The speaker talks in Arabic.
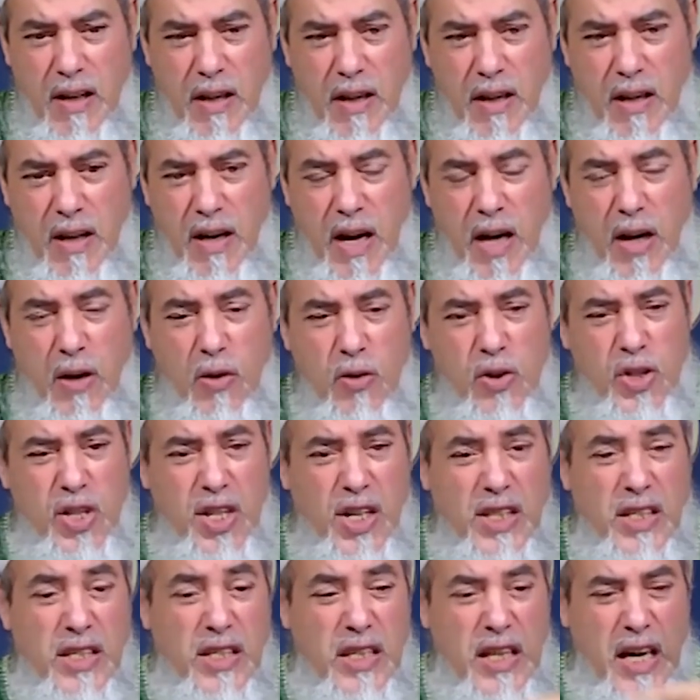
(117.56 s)
قال له
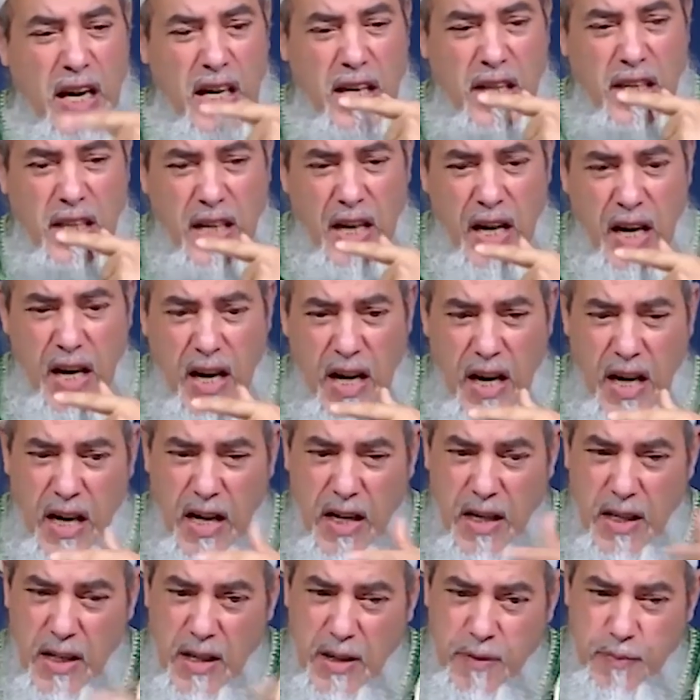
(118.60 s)
اشترطت
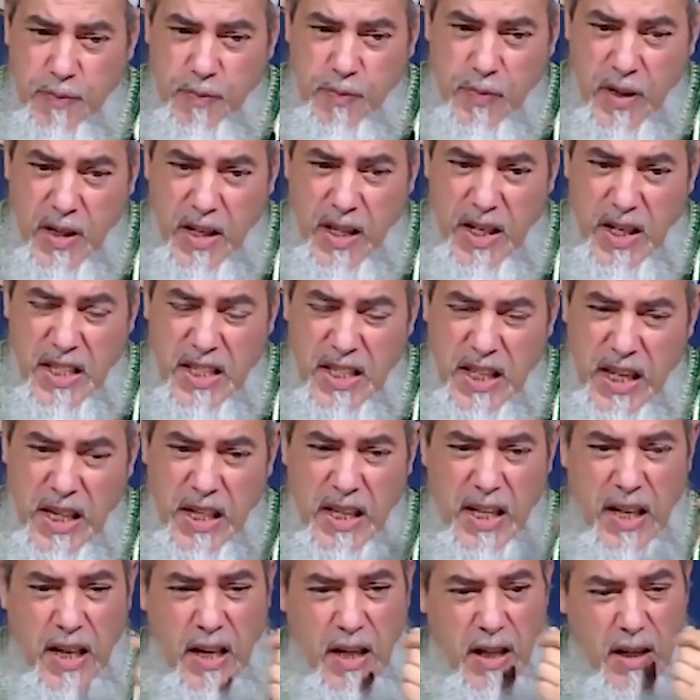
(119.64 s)
علي
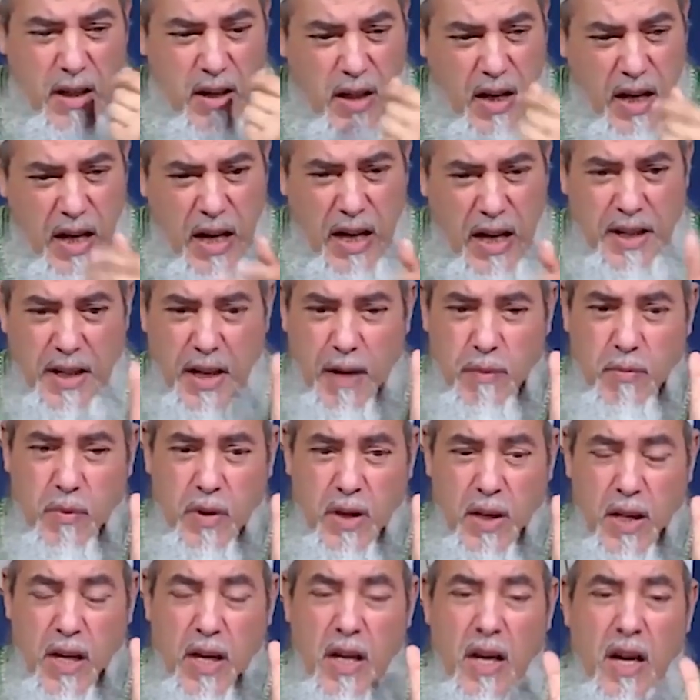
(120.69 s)
يصلي آه نعم
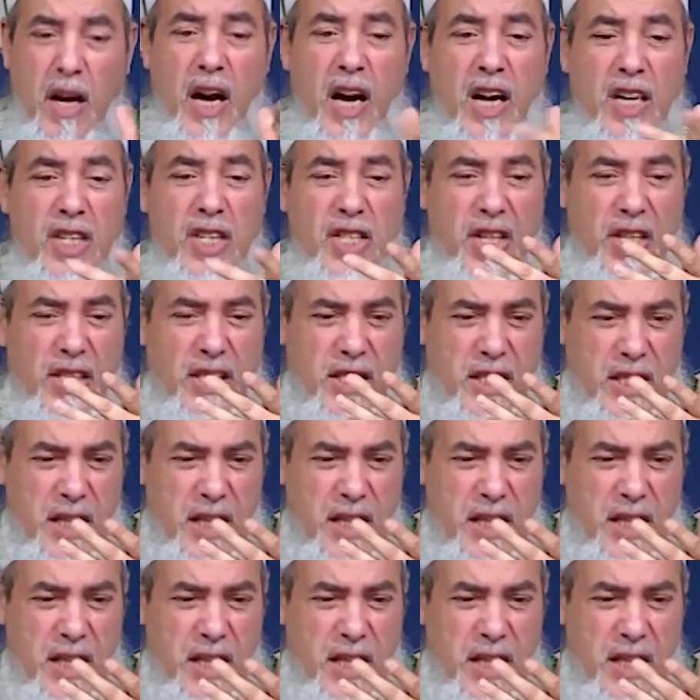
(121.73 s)
اشترطت آه،